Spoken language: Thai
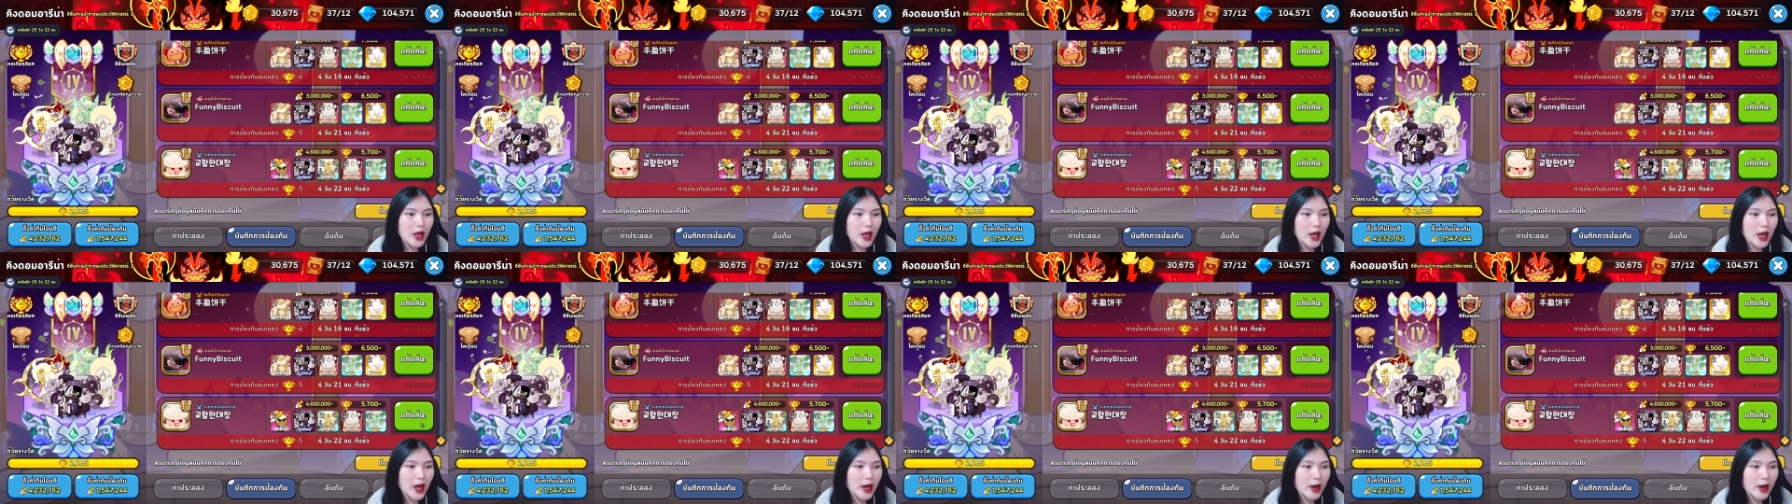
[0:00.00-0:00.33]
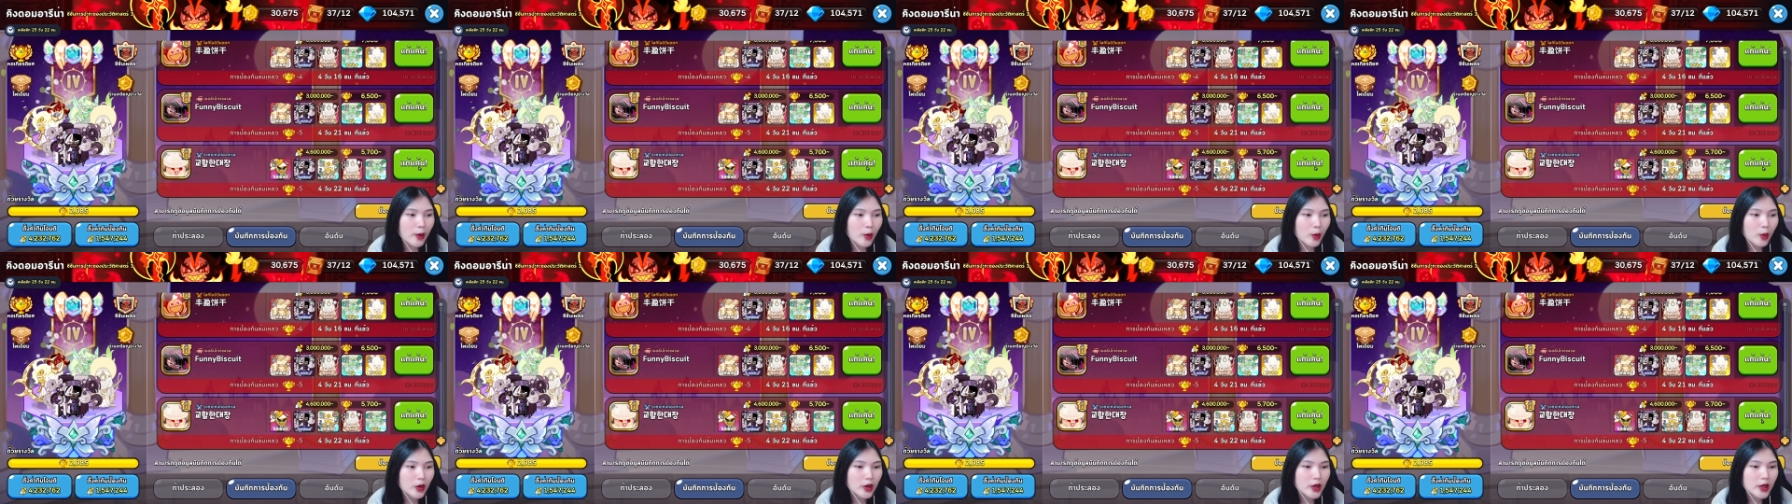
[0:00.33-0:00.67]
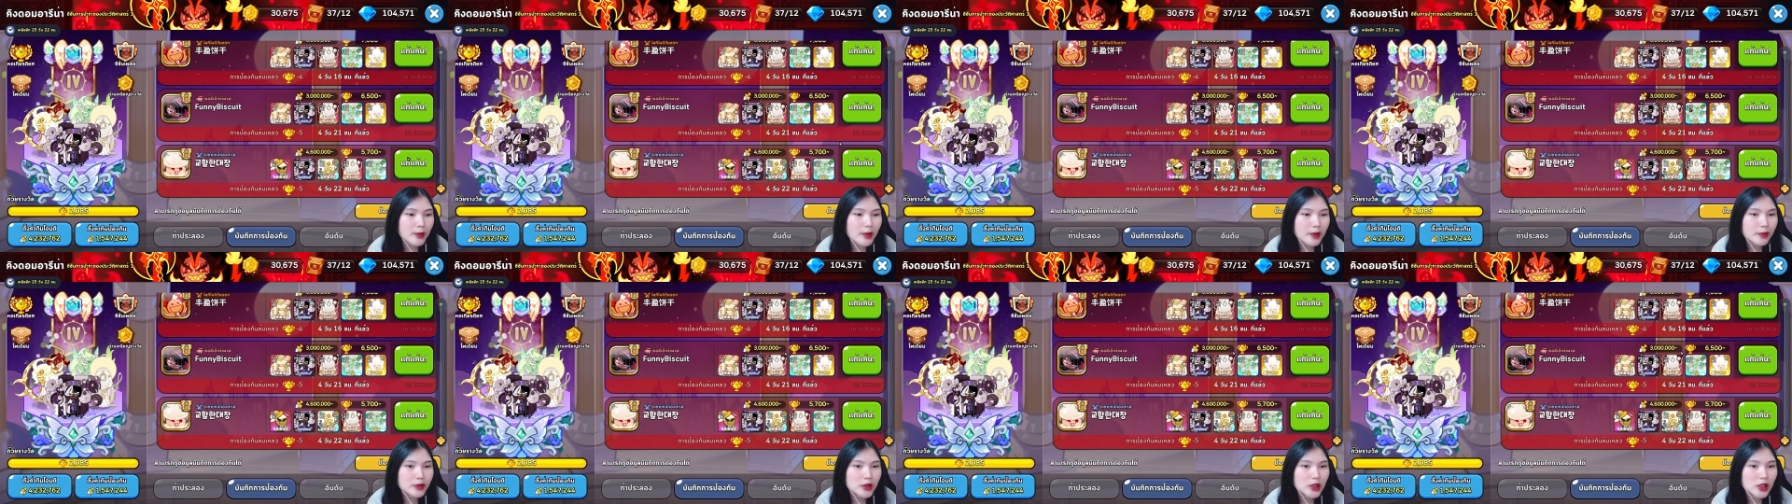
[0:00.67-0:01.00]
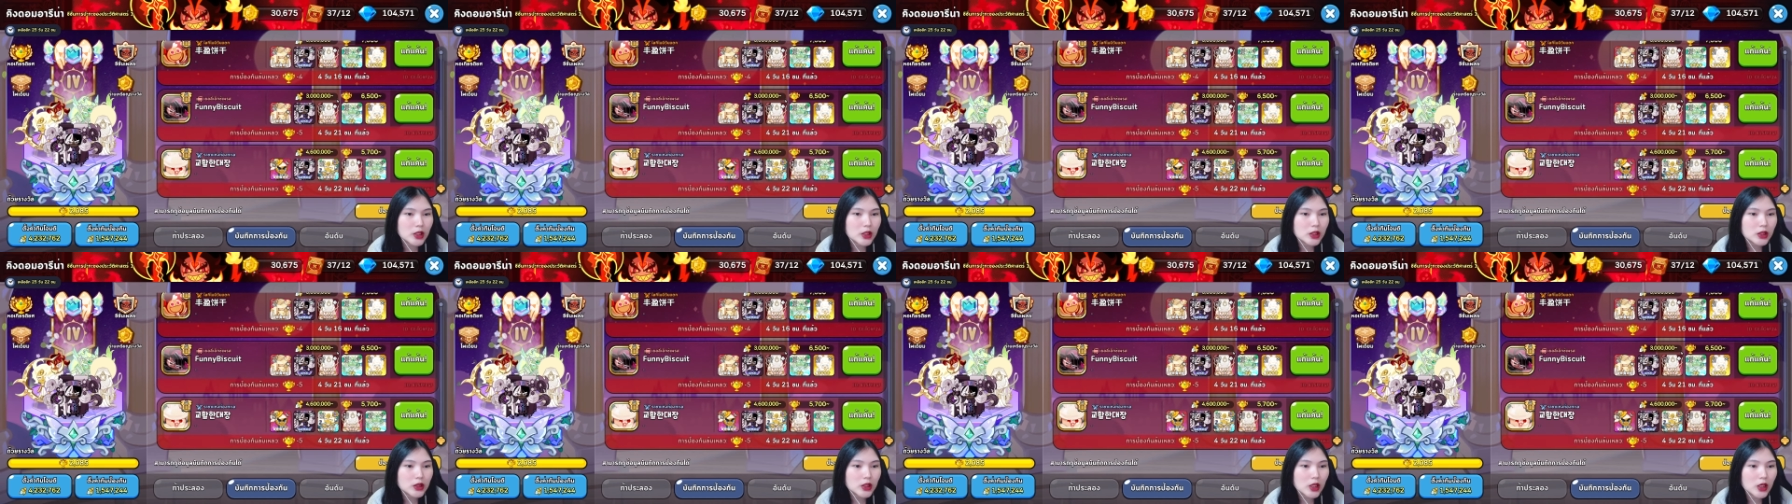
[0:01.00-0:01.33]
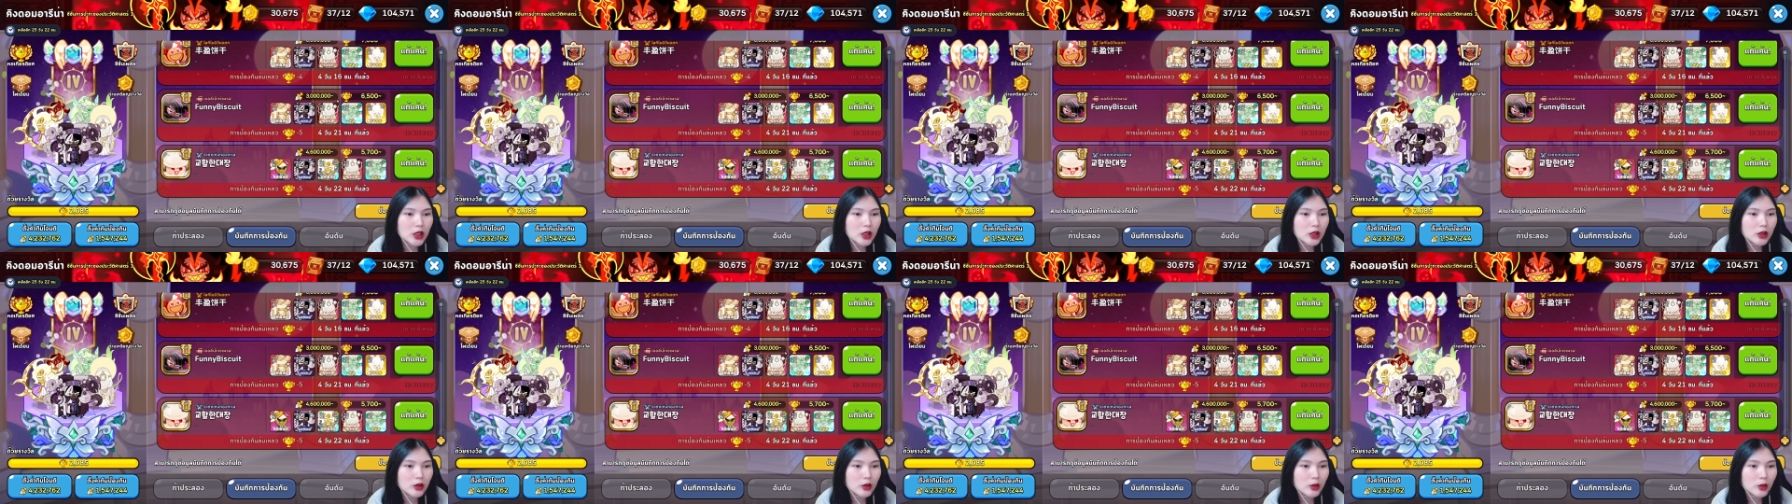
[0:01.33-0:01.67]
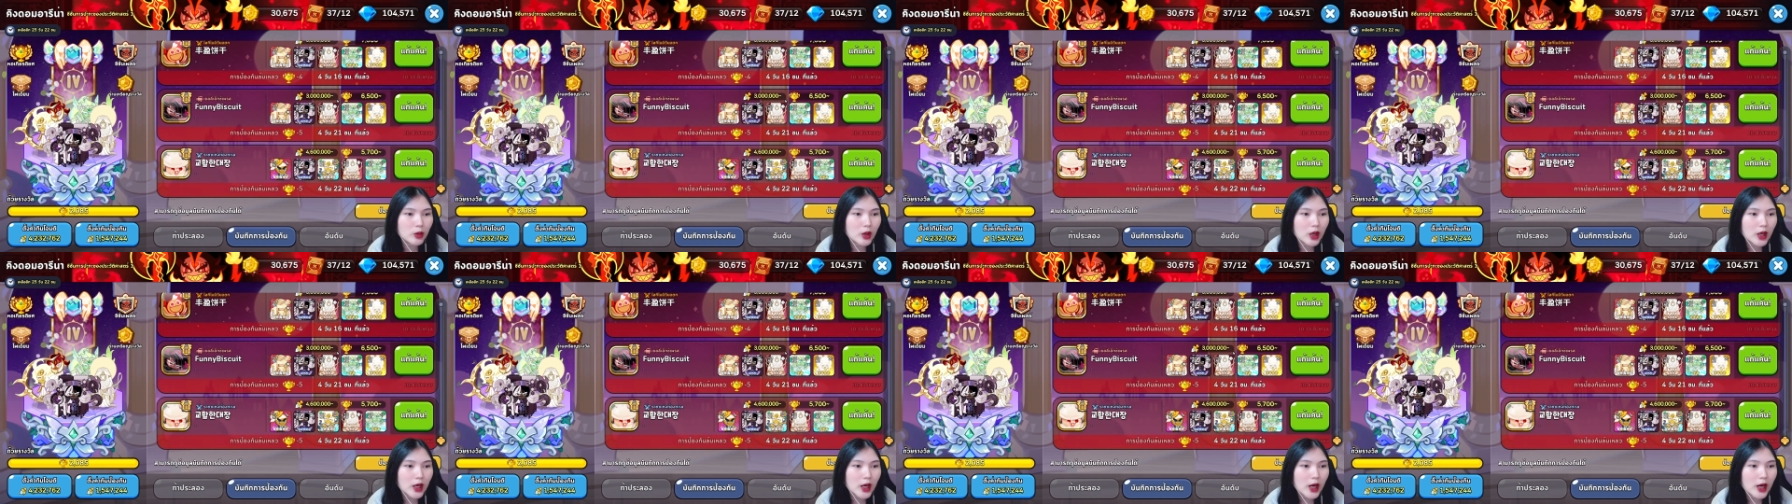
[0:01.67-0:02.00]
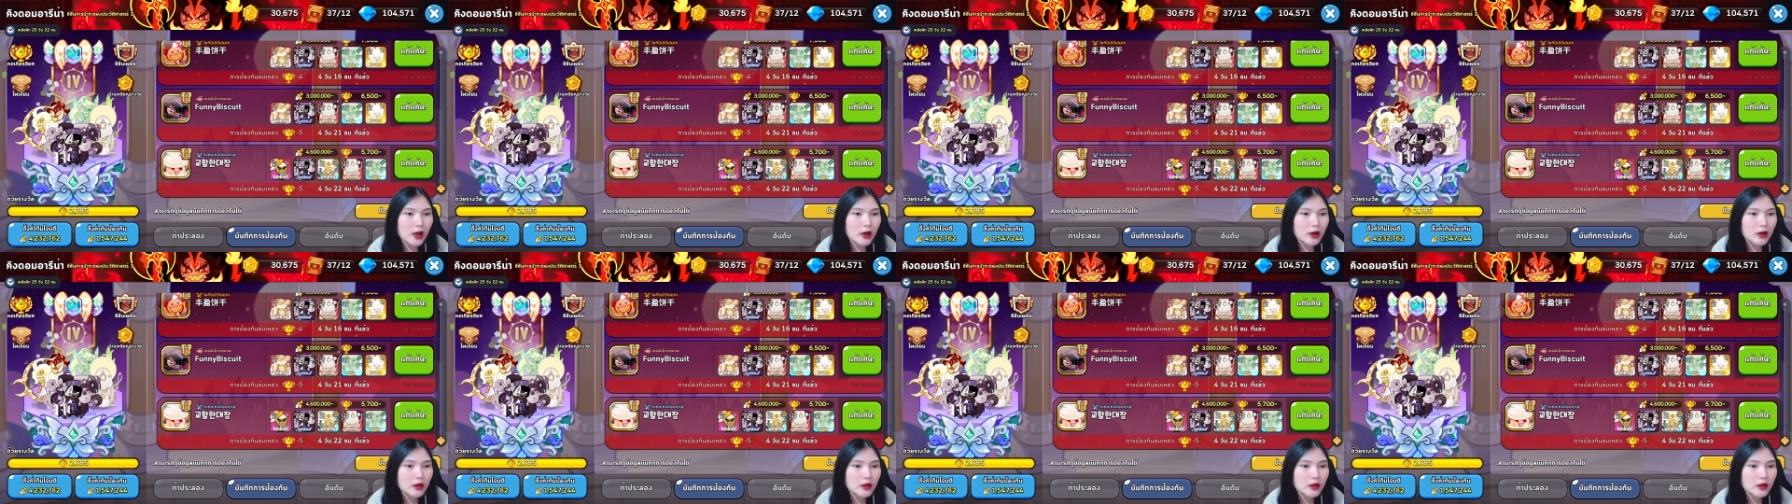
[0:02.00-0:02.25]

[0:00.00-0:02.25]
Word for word: หาคนที่แบบตึงๆดูแล้วกัน